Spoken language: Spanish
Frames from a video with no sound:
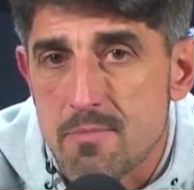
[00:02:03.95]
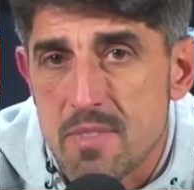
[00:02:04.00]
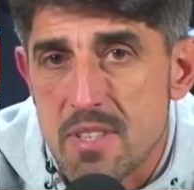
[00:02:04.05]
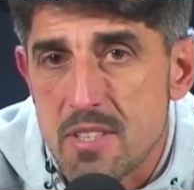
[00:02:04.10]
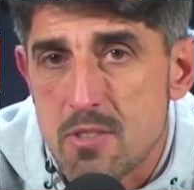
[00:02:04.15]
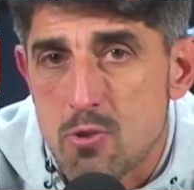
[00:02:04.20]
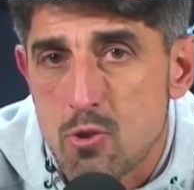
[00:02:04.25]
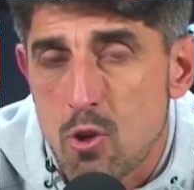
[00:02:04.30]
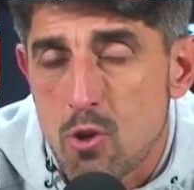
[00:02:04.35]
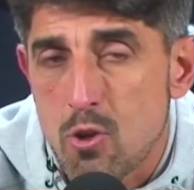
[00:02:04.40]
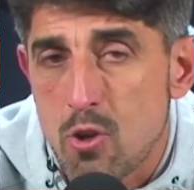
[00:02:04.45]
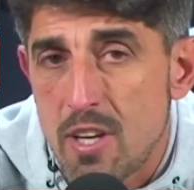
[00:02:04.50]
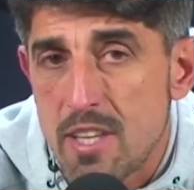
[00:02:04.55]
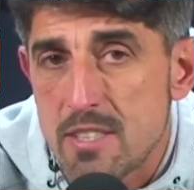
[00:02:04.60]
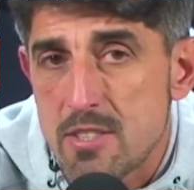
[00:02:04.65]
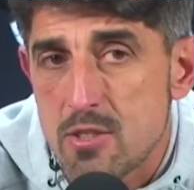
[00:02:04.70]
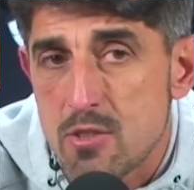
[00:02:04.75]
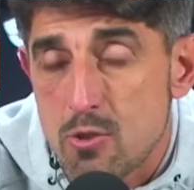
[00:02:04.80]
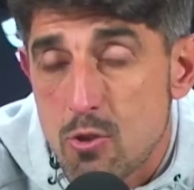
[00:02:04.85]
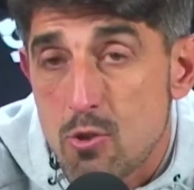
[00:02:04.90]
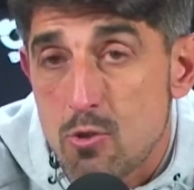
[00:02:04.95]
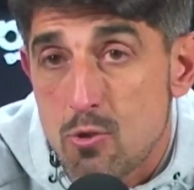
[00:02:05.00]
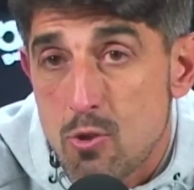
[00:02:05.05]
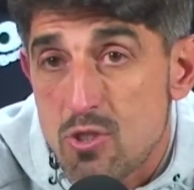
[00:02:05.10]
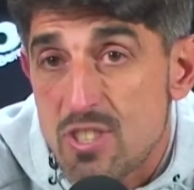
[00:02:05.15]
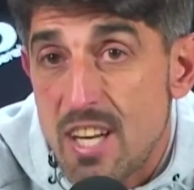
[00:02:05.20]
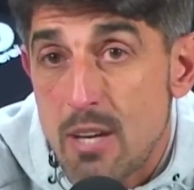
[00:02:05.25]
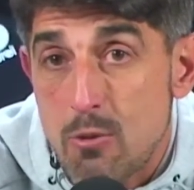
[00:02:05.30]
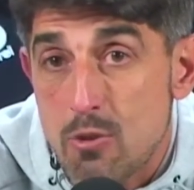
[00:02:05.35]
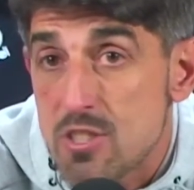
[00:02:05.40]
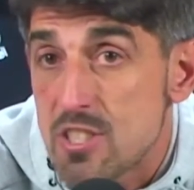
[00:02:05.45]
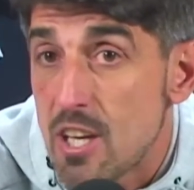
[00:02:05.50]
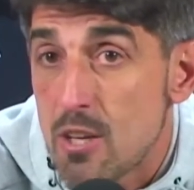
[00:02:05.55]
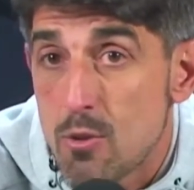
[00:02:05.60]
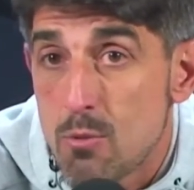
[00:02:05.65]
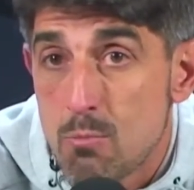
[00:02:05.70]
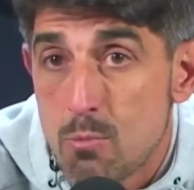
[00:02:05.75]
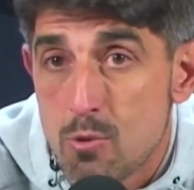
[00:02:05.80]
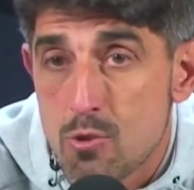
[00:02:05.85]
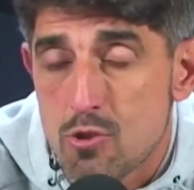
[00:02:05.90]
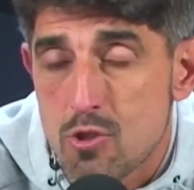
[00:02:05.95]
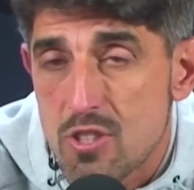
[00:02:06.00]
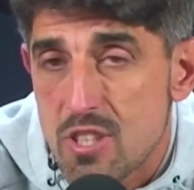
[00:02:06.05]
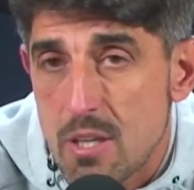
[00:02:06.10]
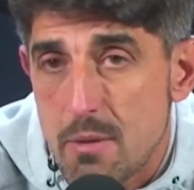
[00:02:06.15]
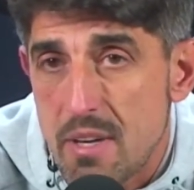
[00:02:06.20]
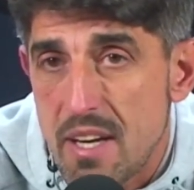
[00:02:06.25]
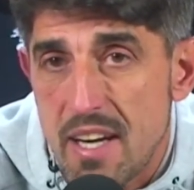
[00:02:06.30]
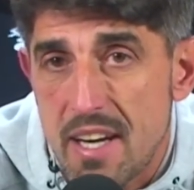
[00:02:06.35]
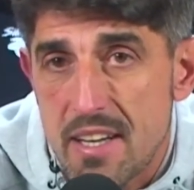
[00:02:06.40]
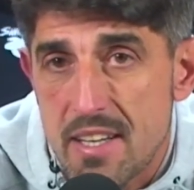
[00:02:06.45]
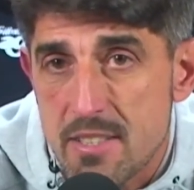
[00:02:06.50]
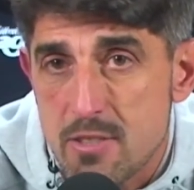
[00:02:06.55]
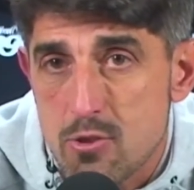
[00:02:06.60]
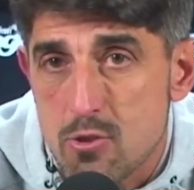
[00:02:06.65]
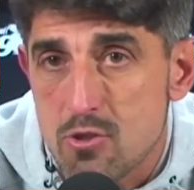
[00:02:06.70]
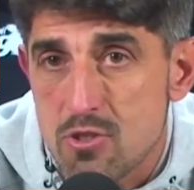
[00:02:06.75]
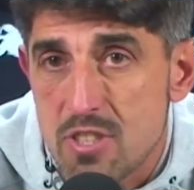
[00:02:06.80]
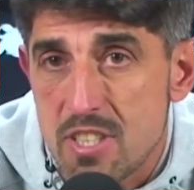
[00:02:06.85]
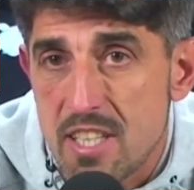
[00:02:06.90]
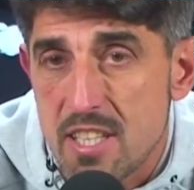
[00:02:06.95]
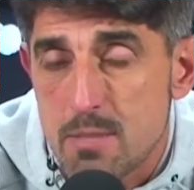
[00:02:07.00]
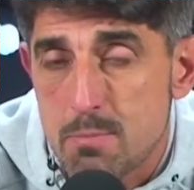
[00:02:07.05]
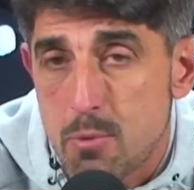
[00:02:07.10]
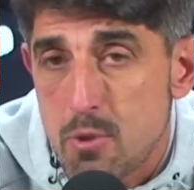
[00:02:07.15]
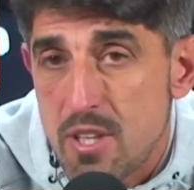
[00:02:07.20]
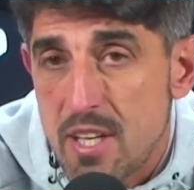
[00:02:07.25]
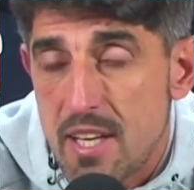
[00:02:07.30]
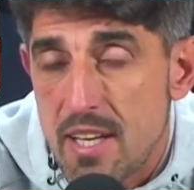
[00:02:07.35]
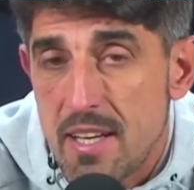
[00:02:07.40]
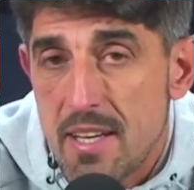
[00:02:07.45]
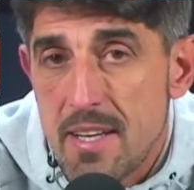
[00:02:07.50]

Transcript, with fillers: todo es, nos ha costado mucho trabajar estos días porque